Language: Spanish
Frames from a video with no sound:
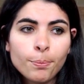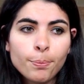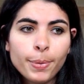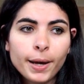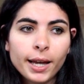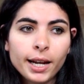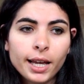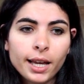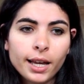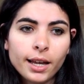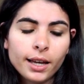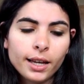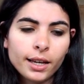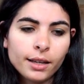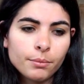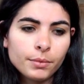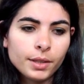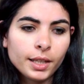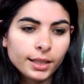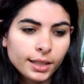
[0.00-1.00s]

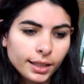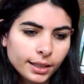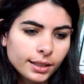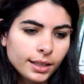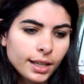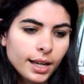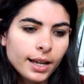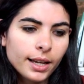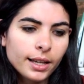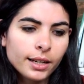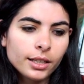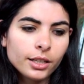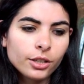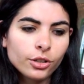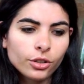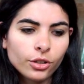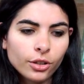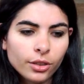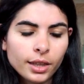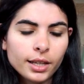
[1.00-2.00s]
para detectar y
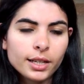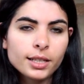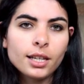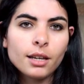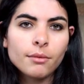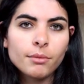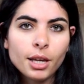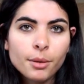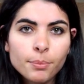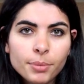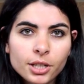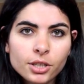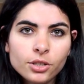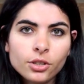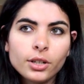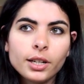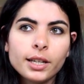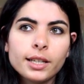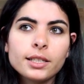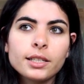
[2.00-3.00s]
conocer si había
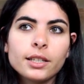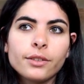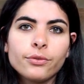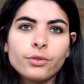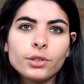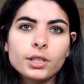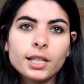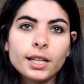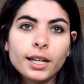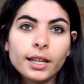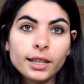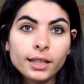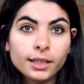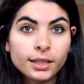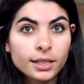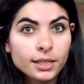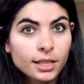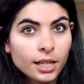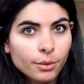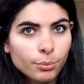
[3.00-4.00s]
personas que fuesen
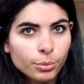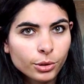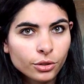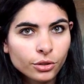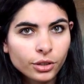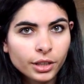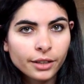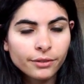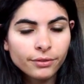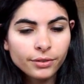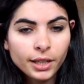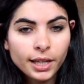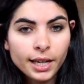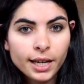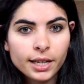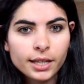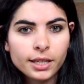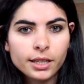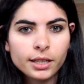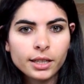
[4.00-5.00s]
adictas a la
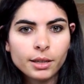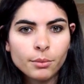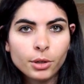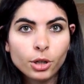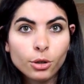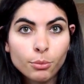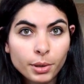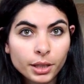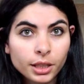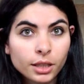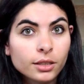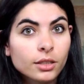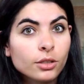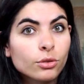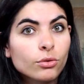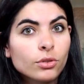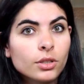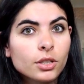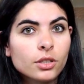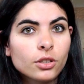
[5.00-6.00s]
pornografía y que me compartiesen
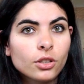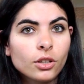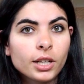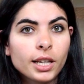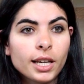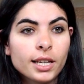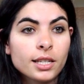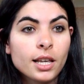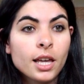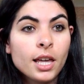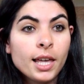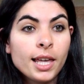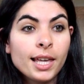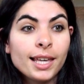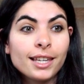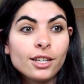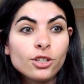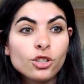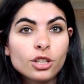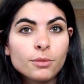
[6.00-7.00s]
sus historias.
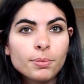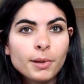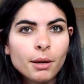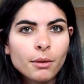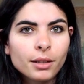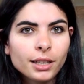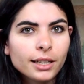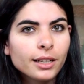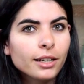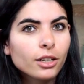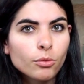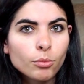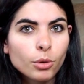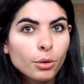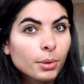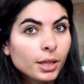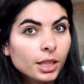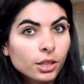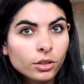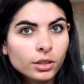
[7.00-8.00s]
Y yo esperaba tener como
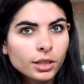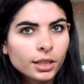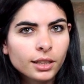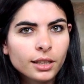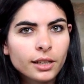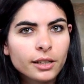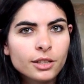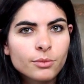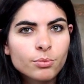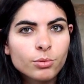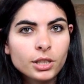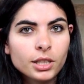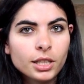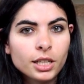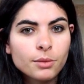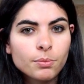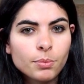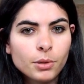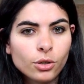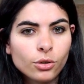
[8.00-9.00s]
20 o 30
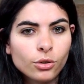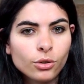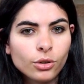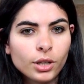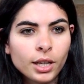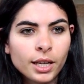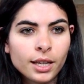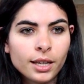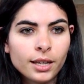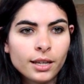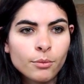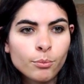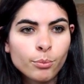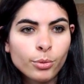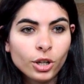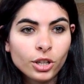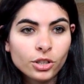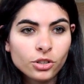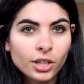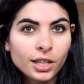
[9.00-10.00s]
respuestas, pero eh, en
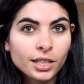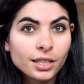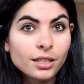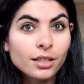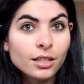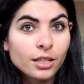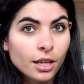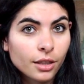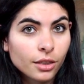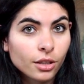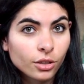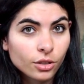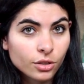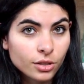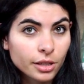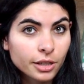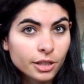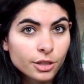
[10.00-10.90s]
pocas horas ya tenía cientos de